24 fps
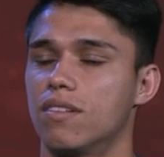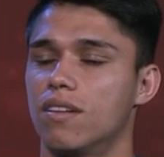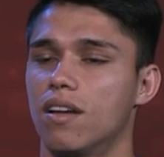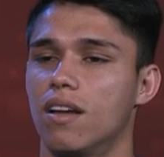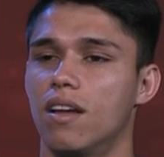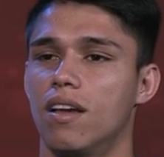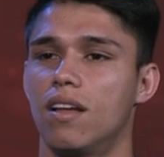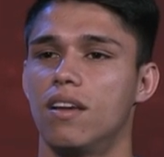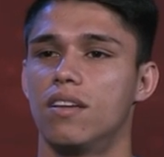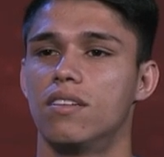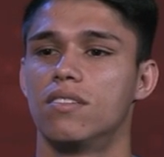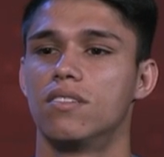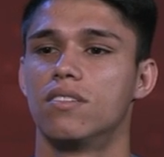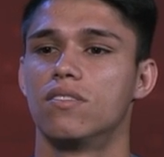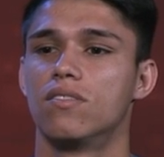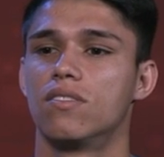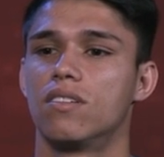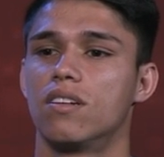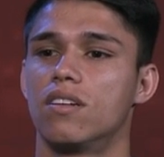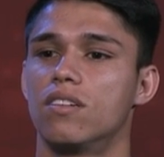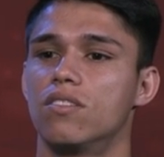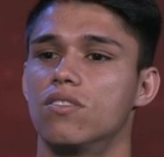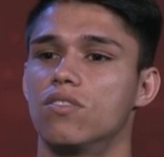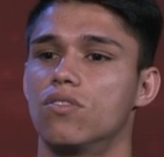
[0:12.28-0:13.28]
Eh bien,
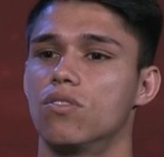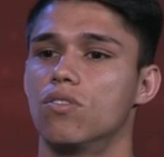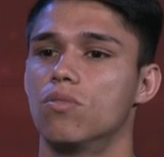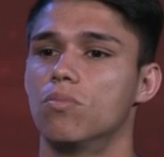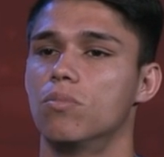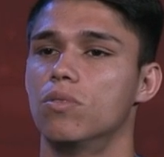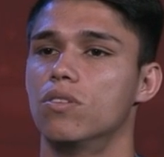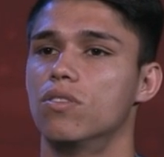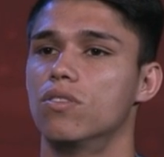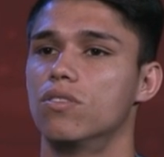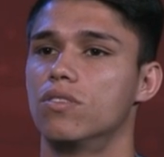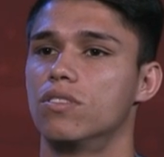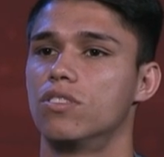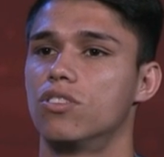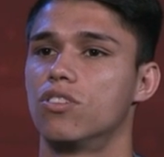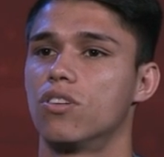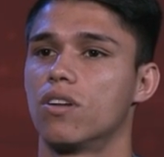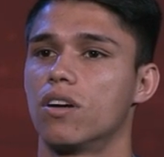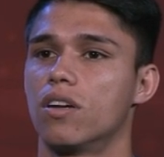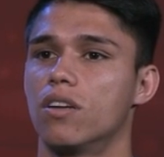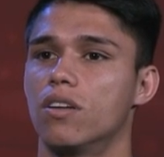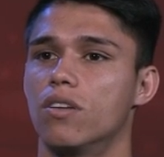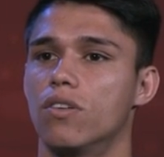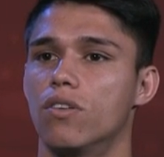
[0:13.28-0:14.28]
je réalise mon
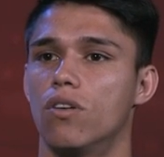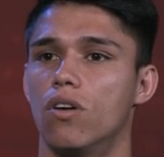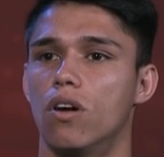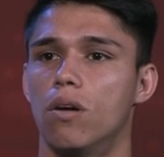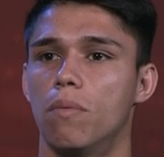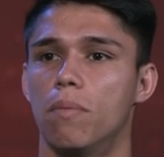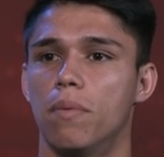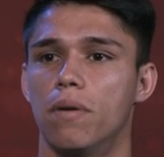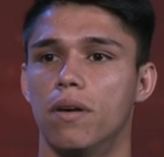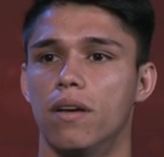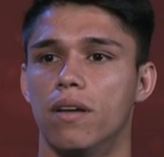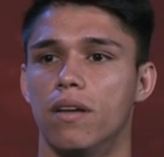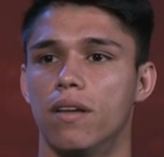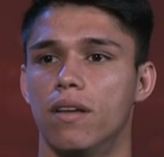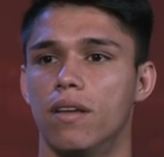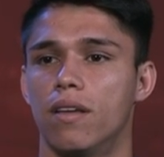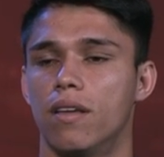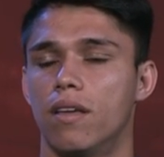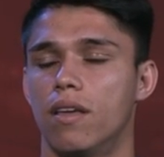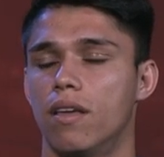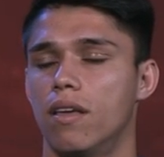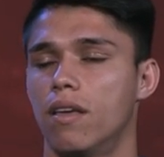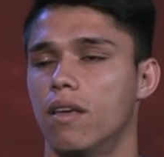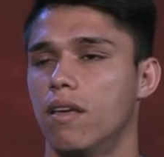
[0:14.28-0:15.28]
rêve de
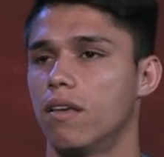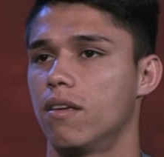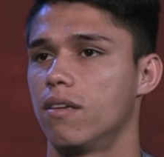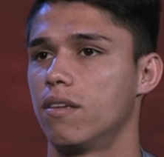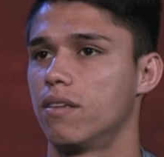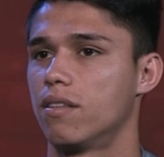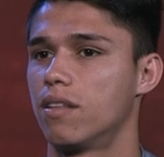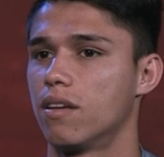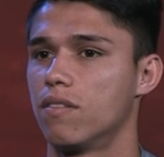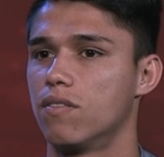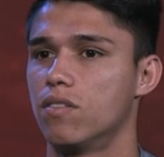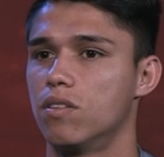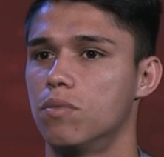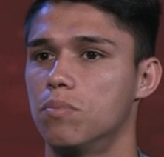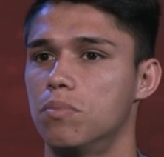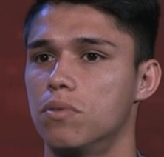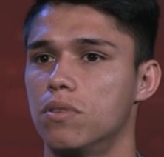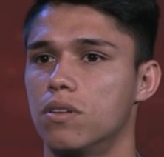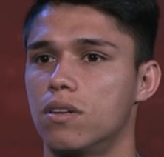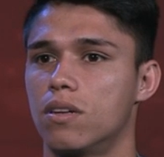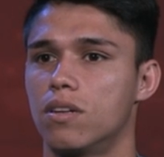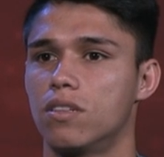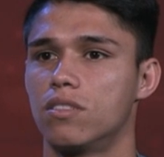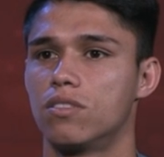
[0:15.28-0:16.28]
pouvoir venir jouer en
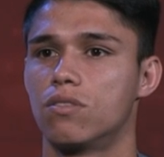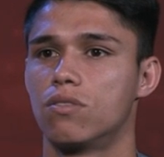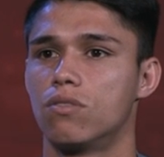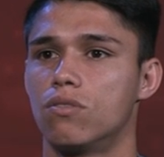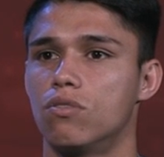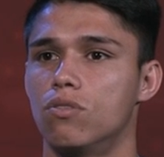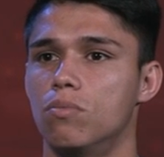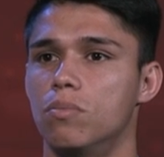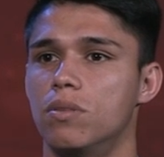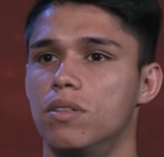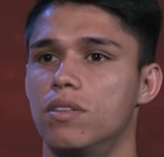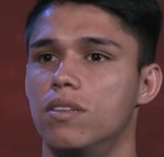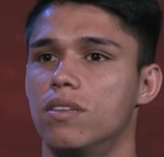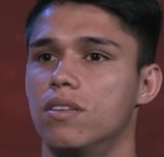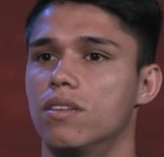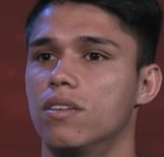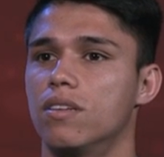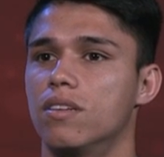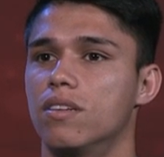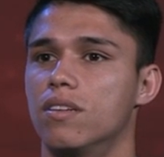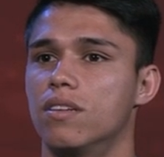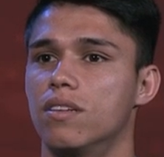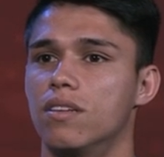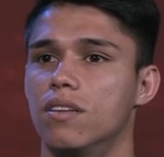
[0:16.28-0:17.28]
Europe. Um
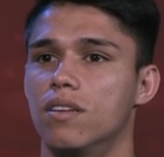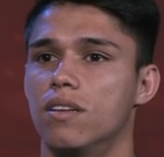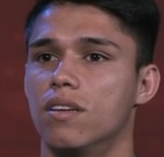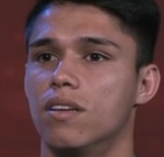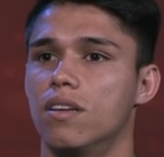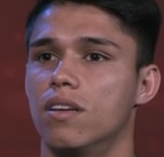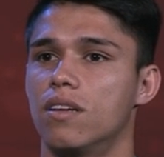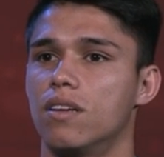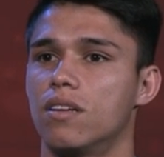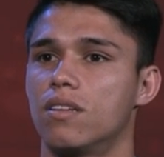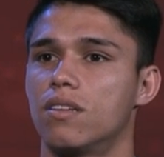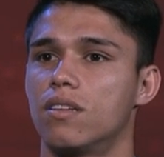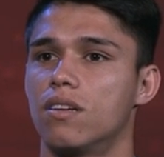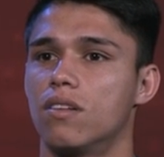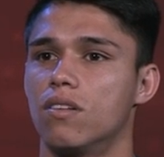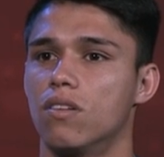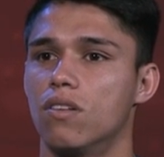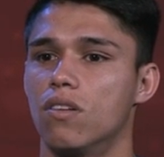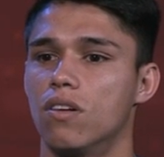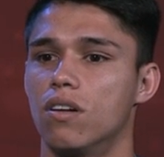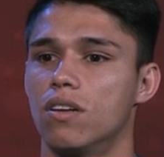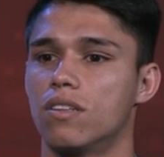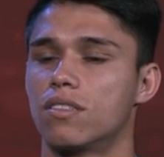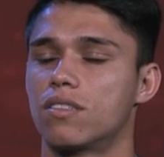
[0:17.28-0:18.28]
je
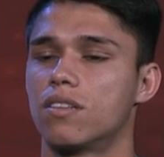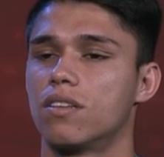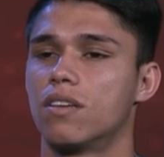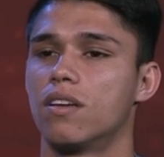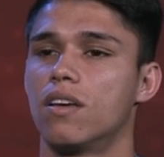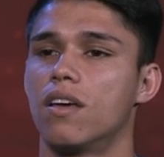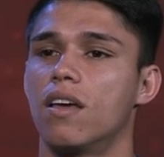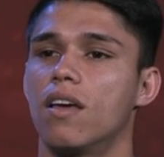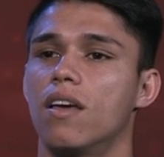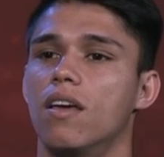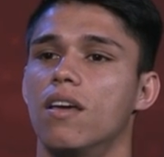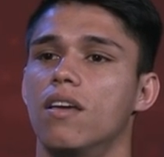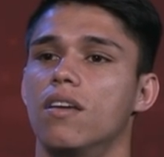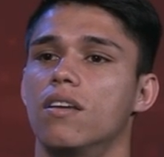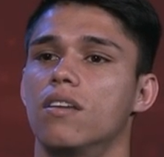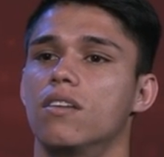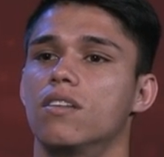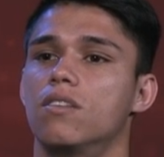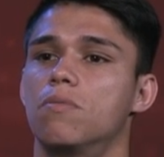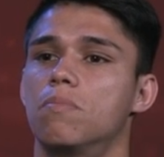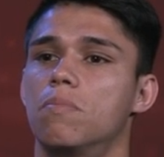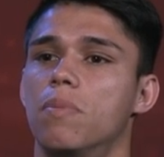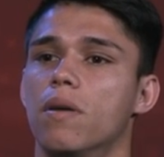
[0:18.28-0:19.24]
souhaite donner le meilleur de